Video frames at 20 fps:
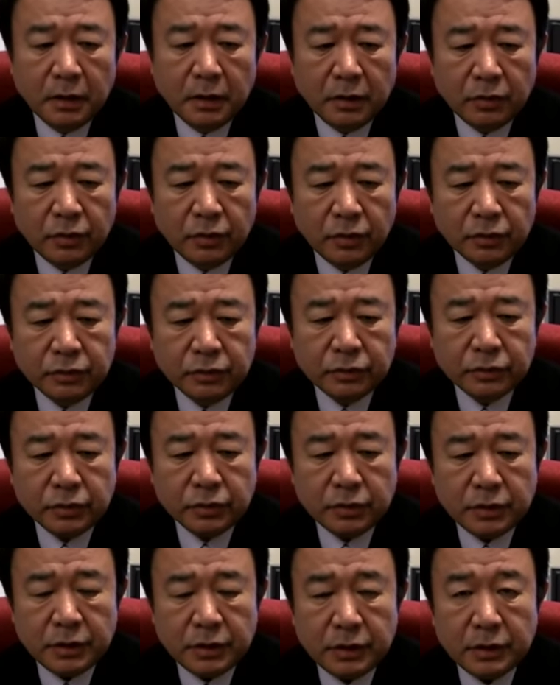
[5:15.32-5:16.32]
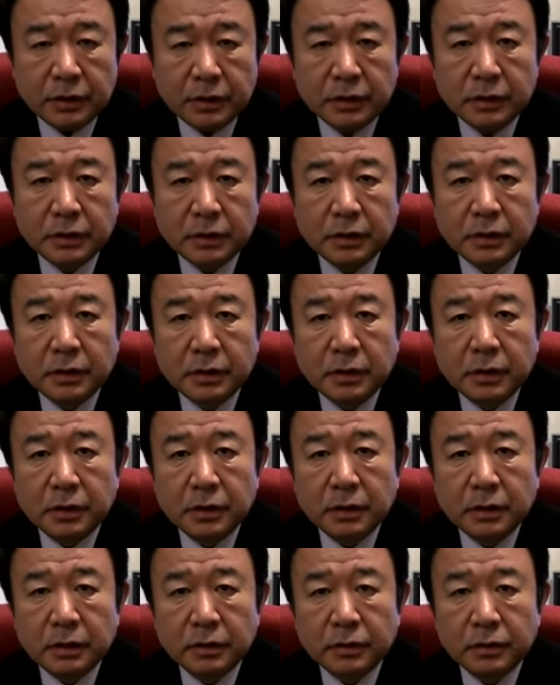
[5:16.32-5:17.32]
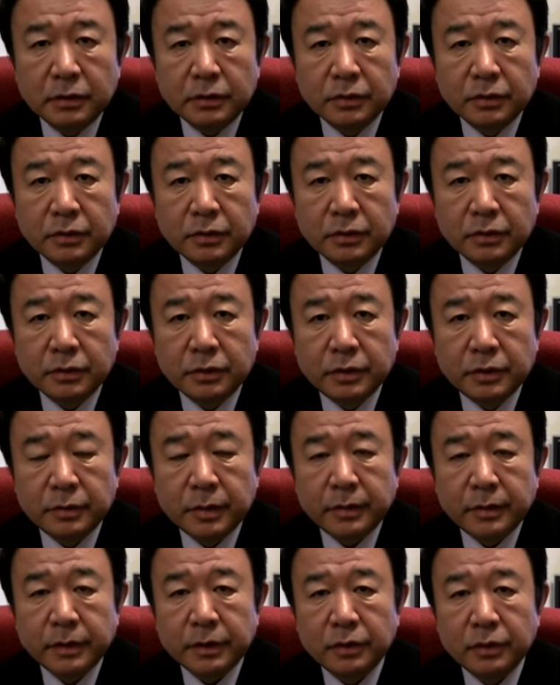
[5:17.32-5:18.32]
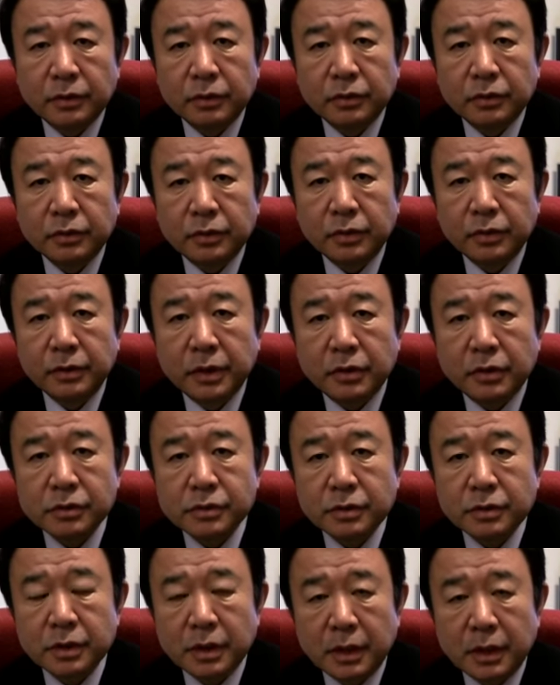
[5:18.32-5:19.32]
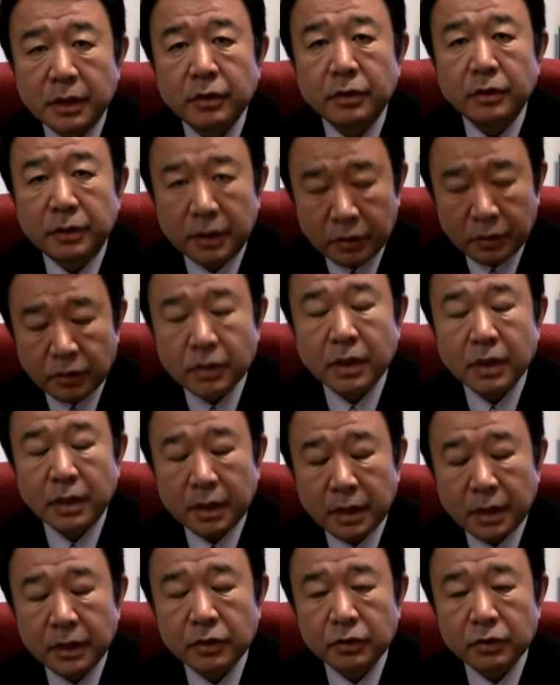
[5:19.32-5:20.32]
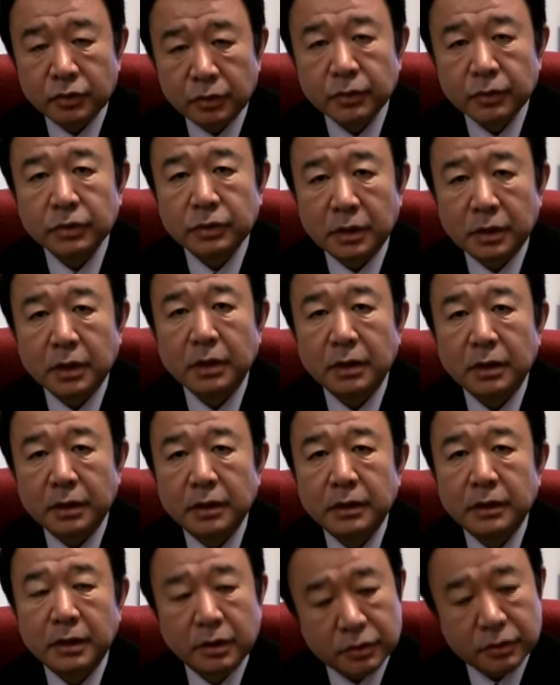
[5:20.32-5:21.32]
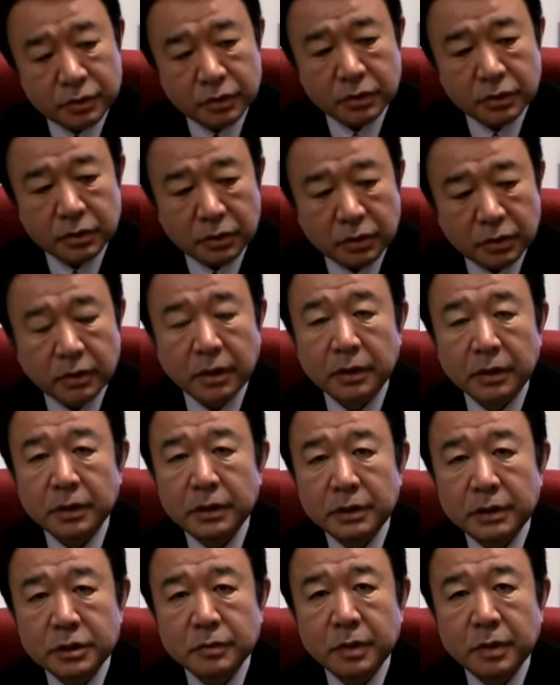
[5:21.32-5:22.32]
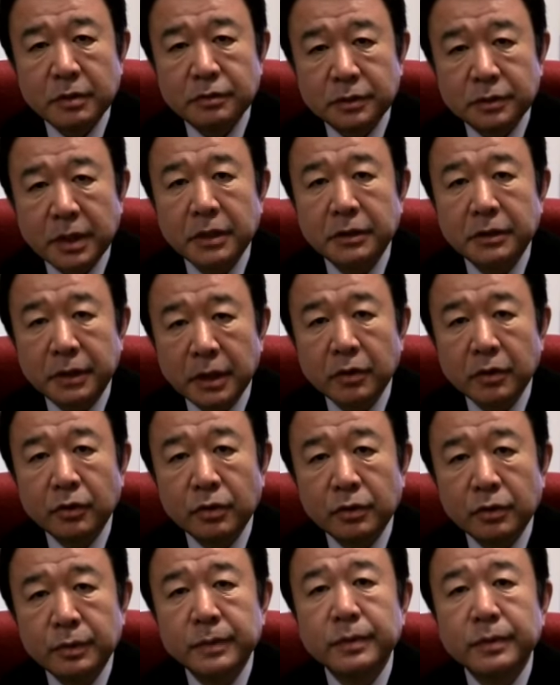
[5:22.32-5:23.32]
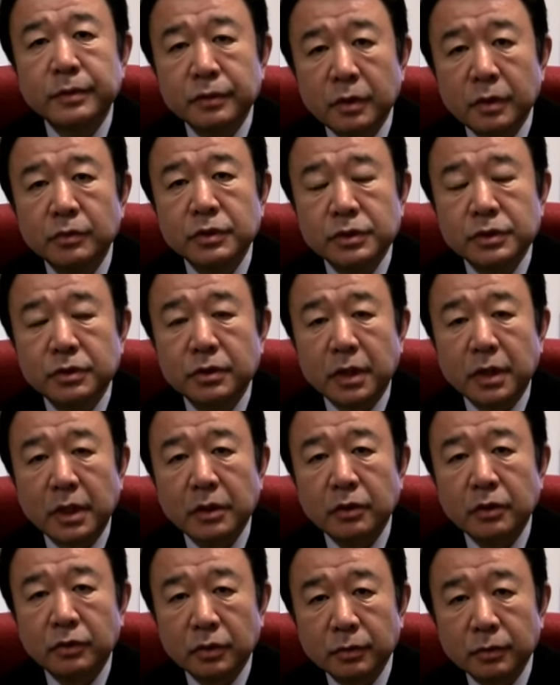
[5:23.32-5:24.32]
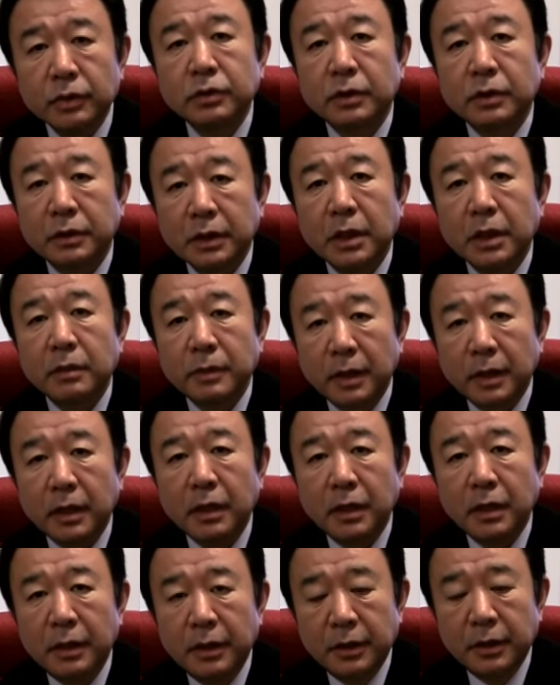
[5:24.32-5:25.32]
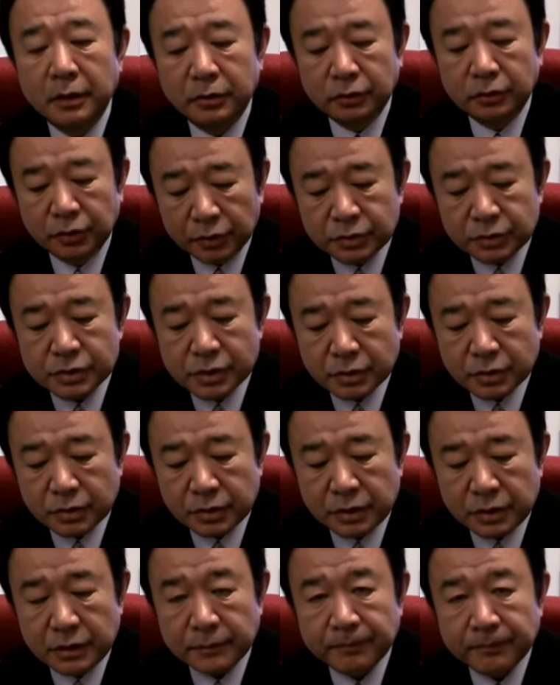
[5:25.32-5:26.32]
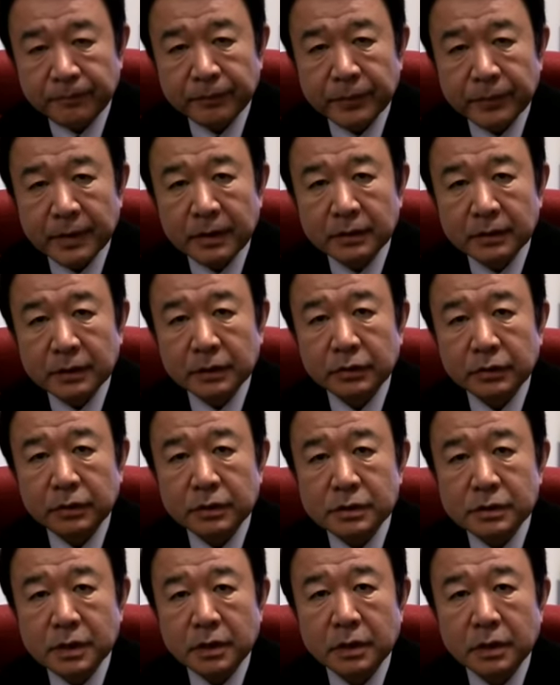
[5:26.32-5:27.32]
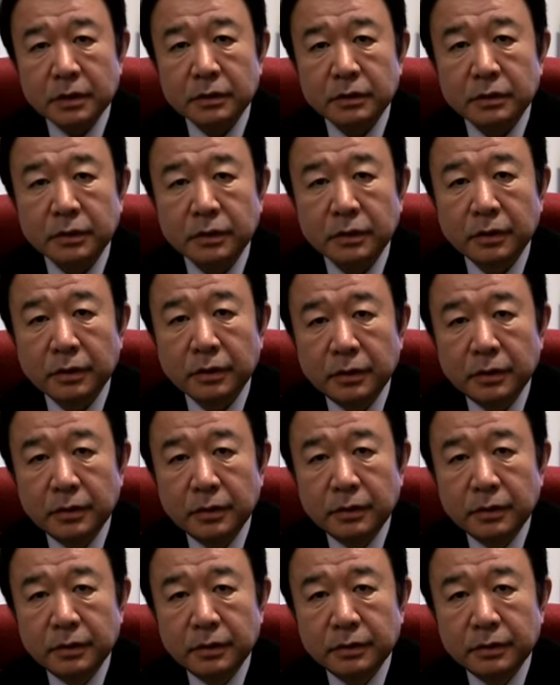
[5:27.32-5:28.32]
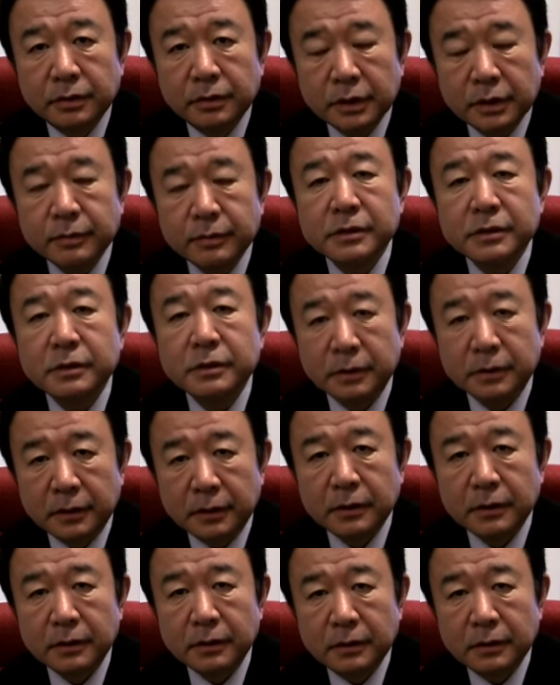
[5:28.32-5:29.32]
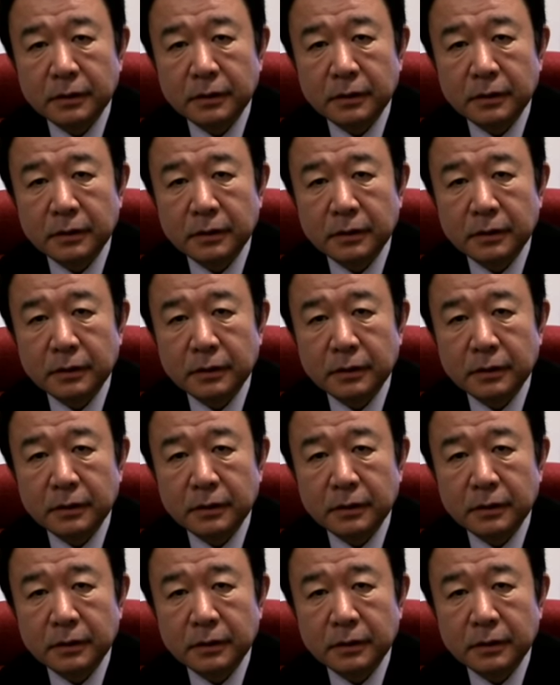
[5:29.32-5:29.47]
あの、本当に、あの、今までのことを根こそぎ変え、根っこから変えようと思ったら、根こそぎというよりは一番深い根っこの部分をむしろ変えようと思ったならばどん底にたどり着かないとできませんね。